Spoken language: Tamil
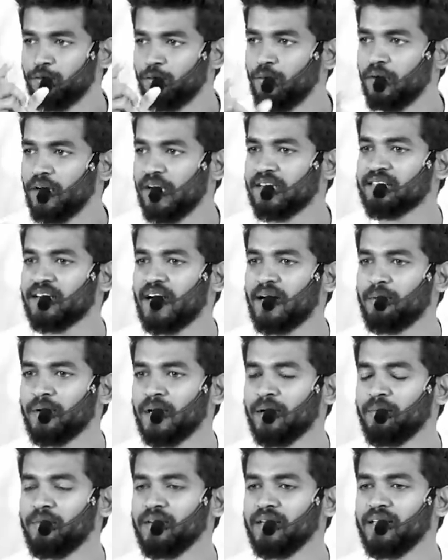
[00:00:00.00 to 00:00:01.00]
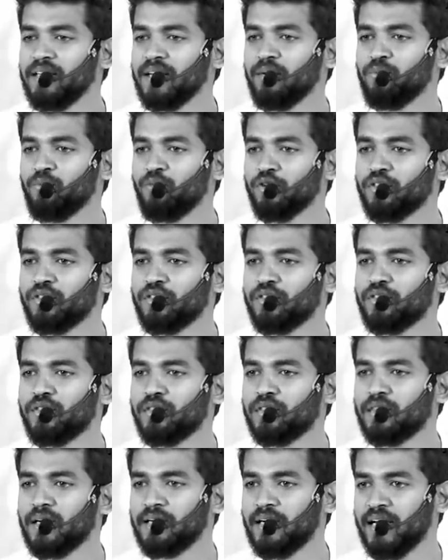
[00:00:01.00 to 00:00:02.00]
ஃபுல்லாக சாப்பிடாமல் இருந்தீங்கன்னா
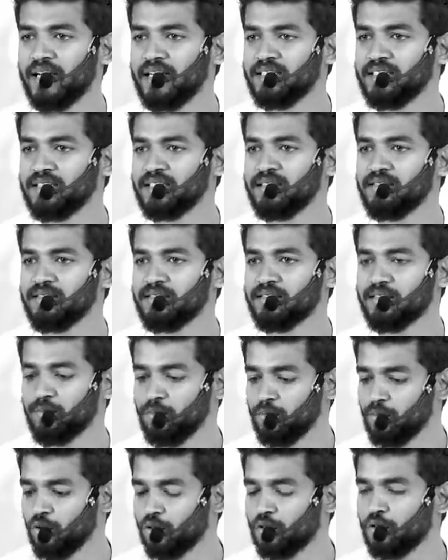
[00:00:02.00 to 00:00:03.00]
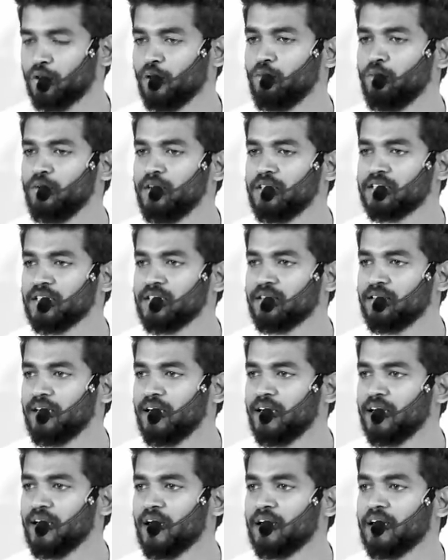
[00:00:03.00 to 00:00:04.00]
மொத்த டைஜஷன் சிஸ்டம் மொத்த உயிர் சக்தி
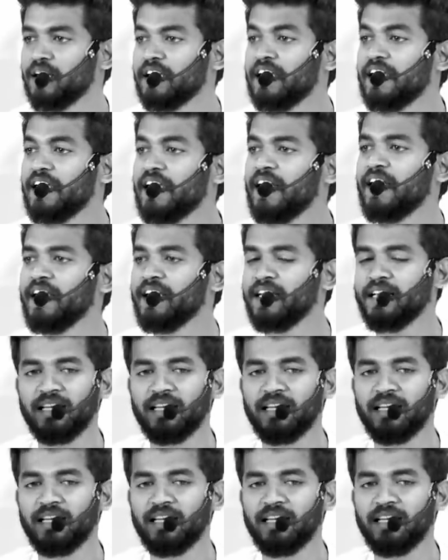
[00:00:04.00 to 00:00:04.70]
என்னாகனா ஹீலிங்